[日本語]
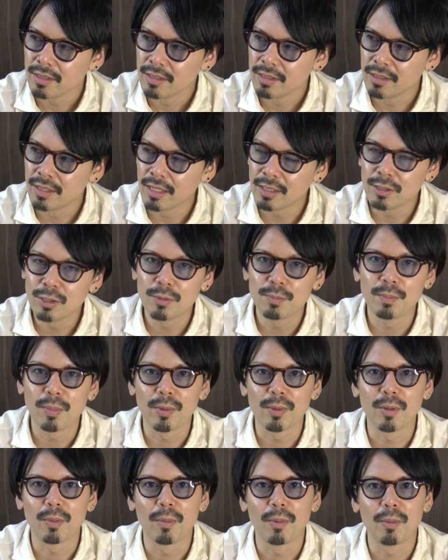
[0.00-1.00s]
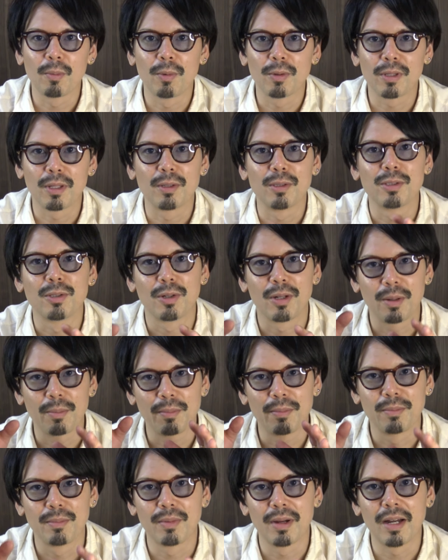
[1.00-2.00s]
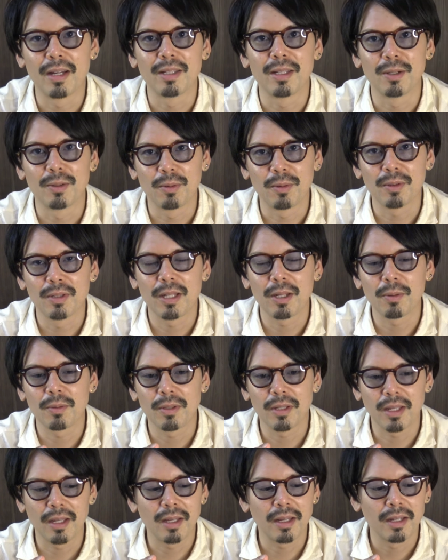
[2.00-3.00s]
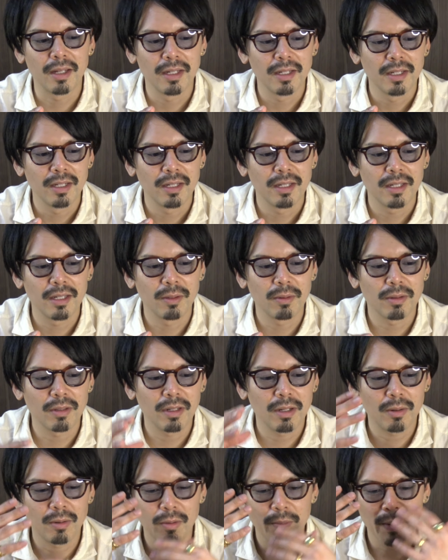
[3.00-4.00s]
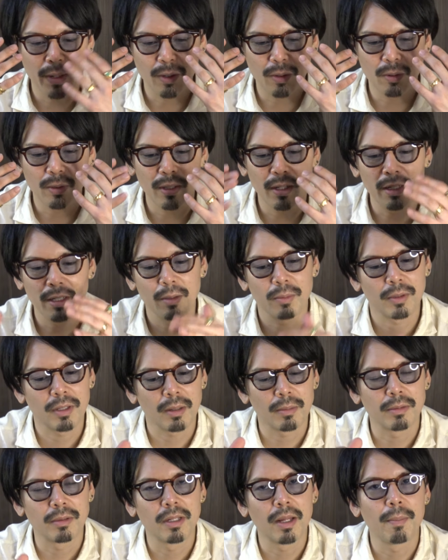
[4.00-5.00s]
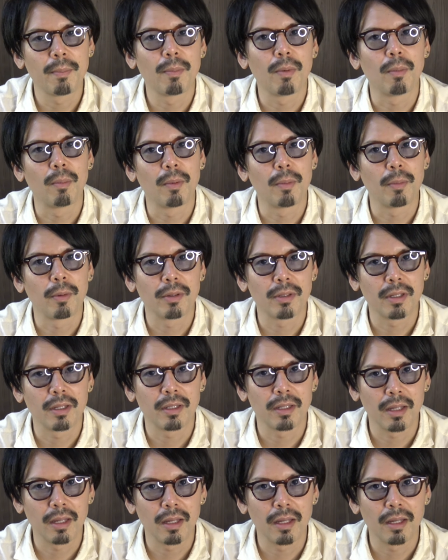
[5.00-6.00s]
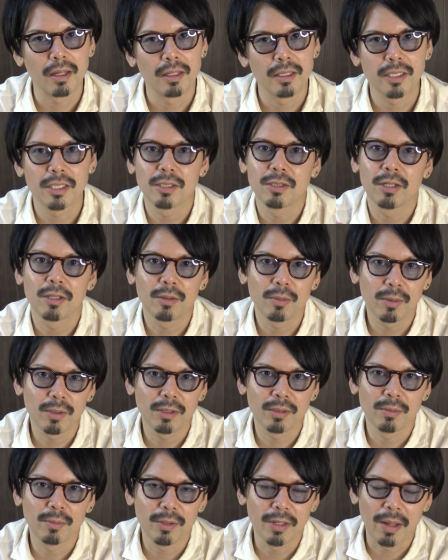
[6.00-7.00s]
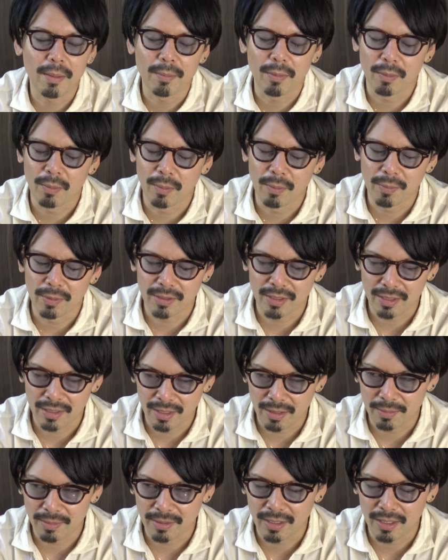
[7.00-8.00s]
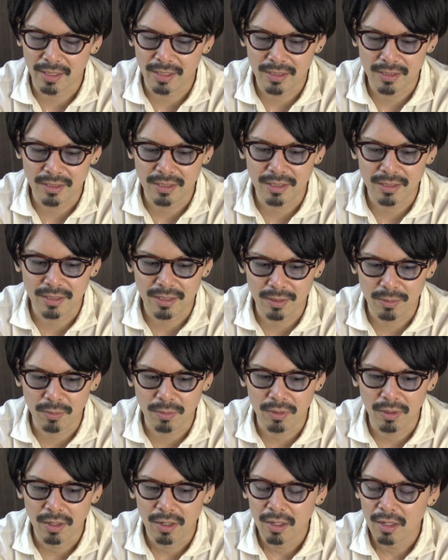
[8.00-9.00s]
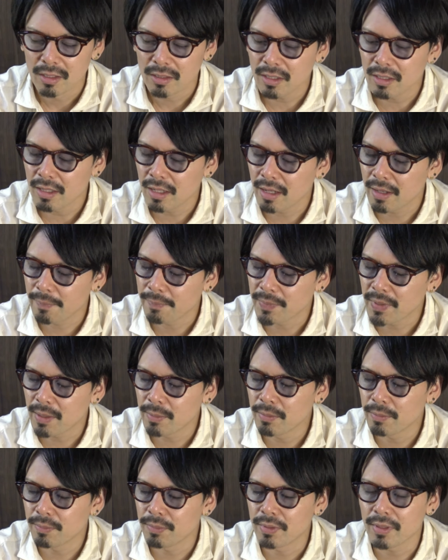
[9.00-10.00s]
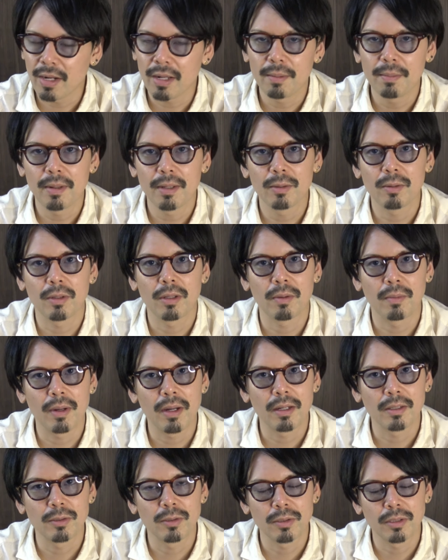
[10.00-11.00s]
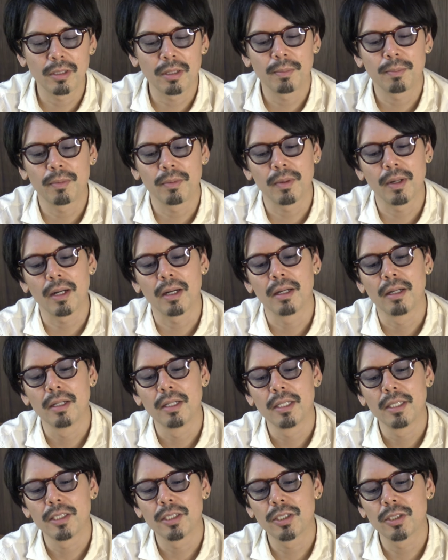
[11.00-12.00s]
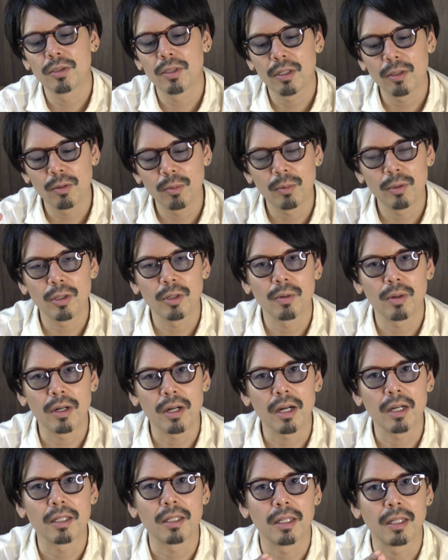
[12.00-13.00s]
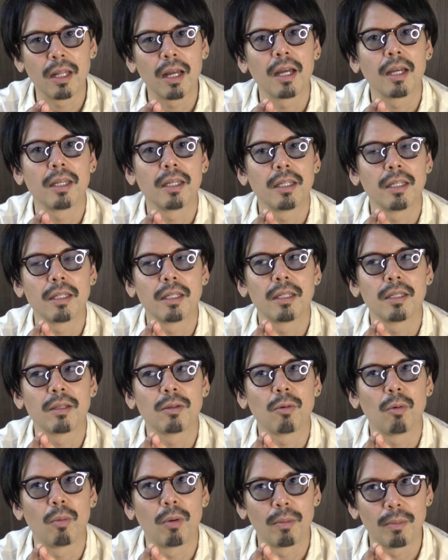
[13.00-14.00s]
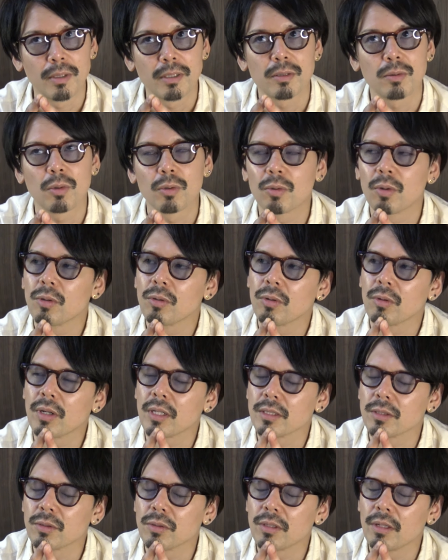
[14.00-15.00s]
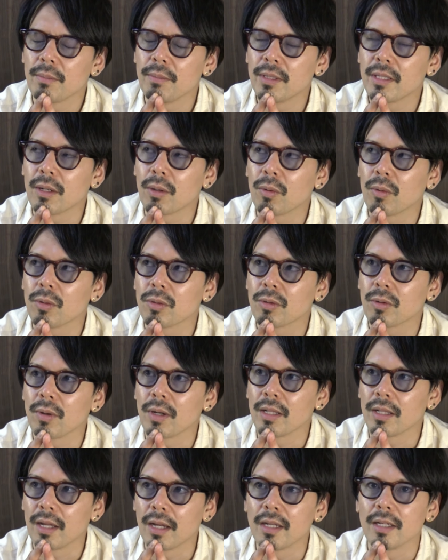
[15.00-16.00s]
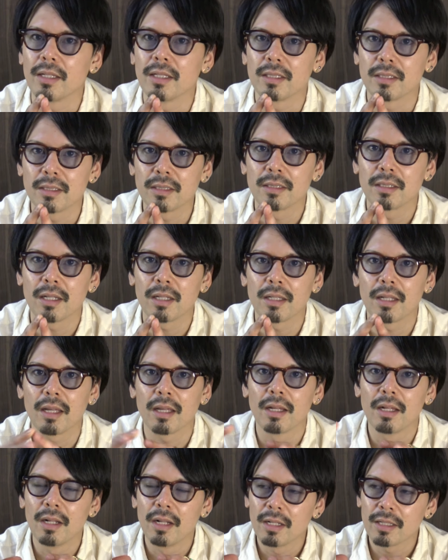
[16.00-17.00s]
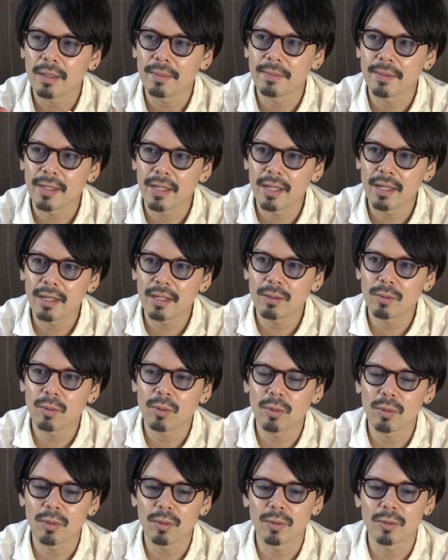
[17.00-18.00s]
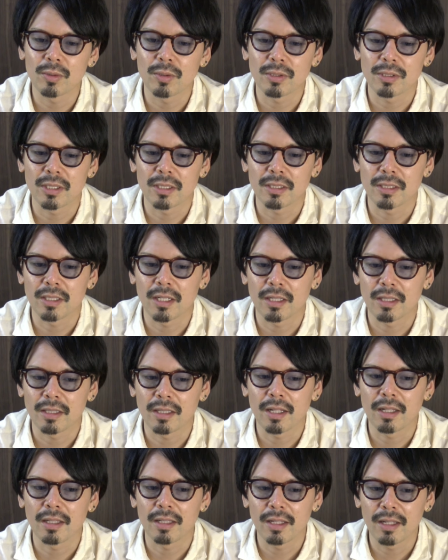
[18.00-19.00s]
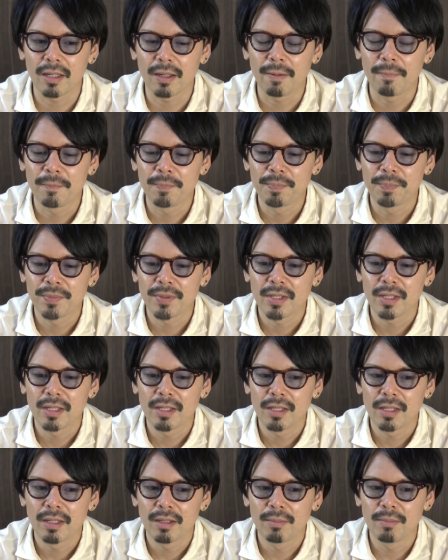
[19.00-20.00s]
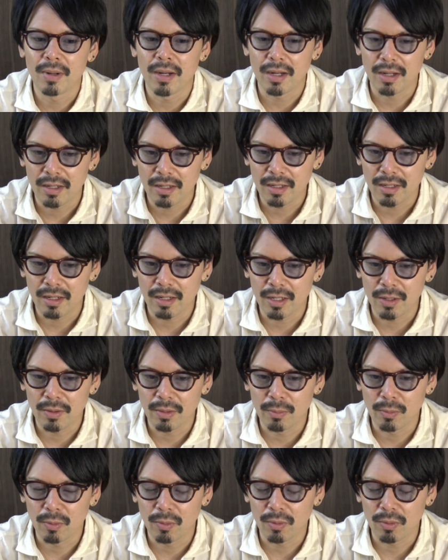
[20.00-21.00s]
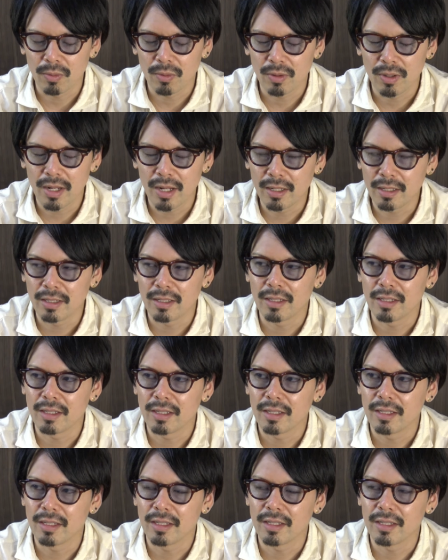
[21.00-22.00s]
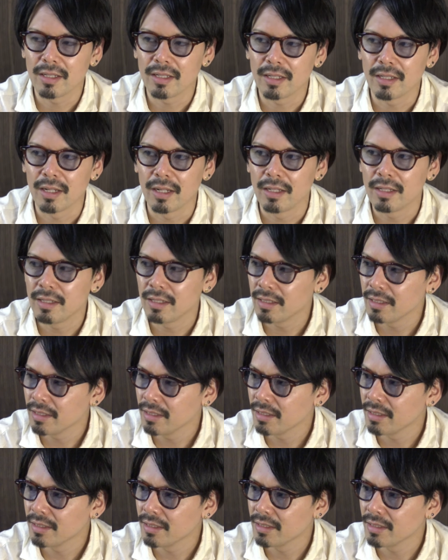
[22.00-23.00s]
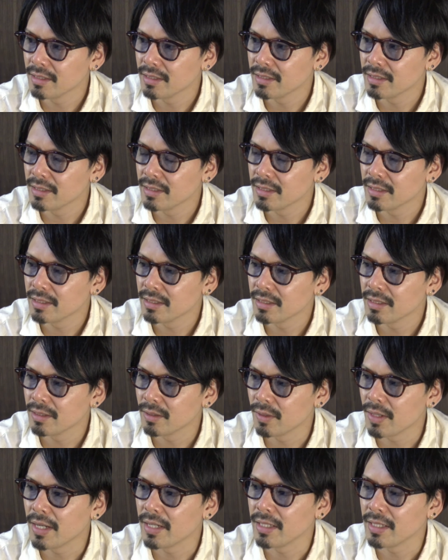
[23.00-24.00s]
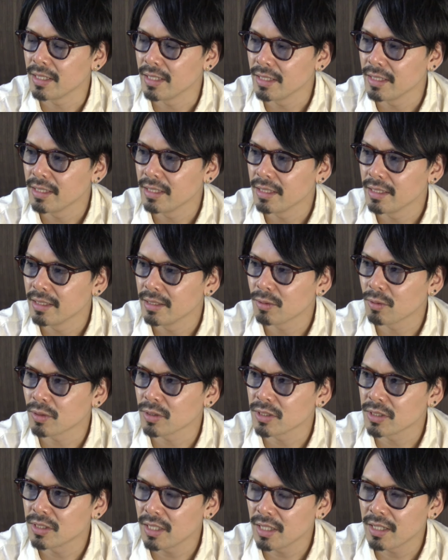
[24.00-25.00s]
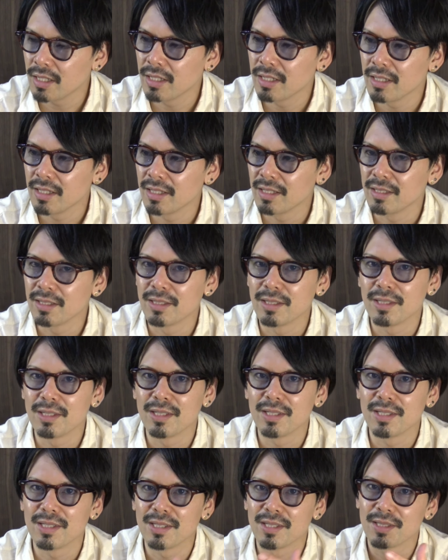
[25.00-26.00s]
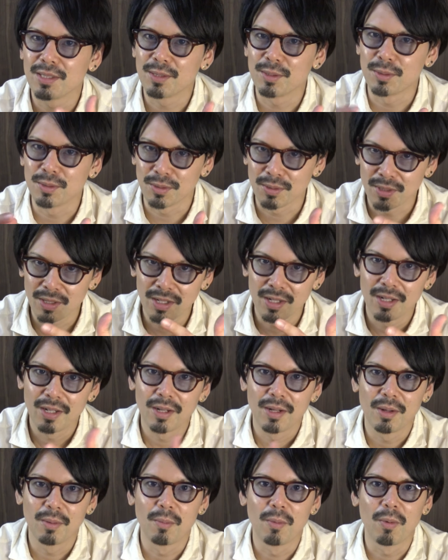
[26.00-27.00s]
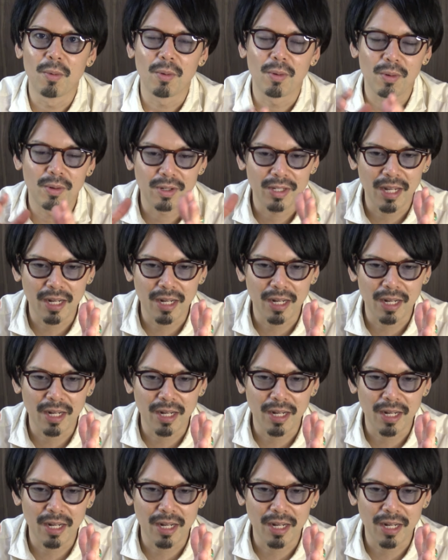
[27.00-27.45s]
何十本とも持ってるんですよね、アーネルを。なので、いろんな、この別個だけでも多分何本も持ってて、シークレットモデルも何本も持ってて、みたいな感じなんですけど、ただ、多分プライベートでは、ジョニー・デップは、シークレットモデルはかけてないと思います。ほとんど画像で見たことがないです。なんで、多分映画の小道具として使ったんで、まあ、あれはもう、レニー、レニーレイニーとして、えー、うん、もう